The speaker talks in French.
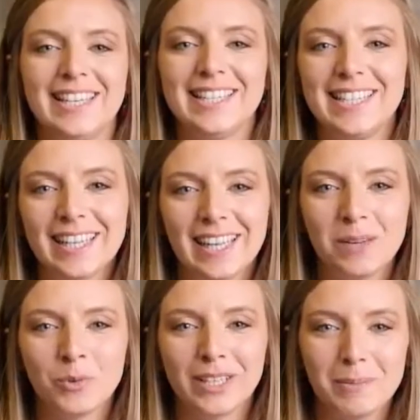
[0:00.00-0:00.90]
J'ai créé
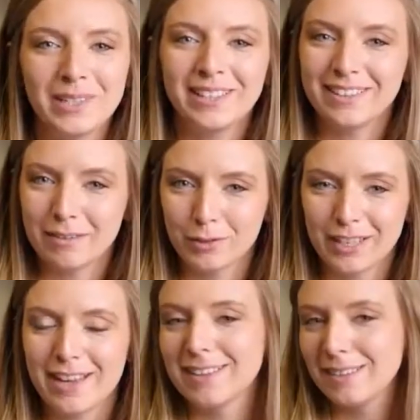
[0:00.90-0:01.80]
mon cabinet
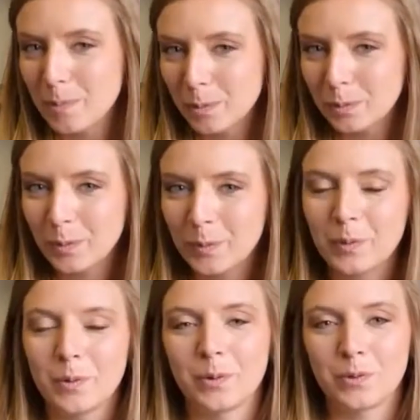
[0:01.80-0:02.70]
d'avocat indépendant
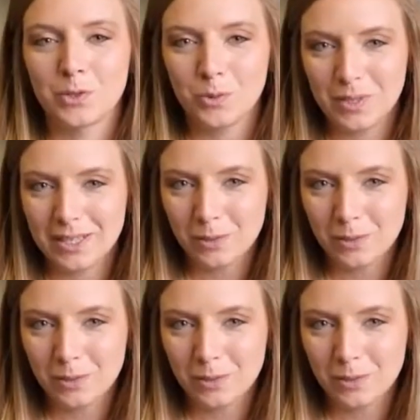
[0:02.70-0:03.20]
en juillet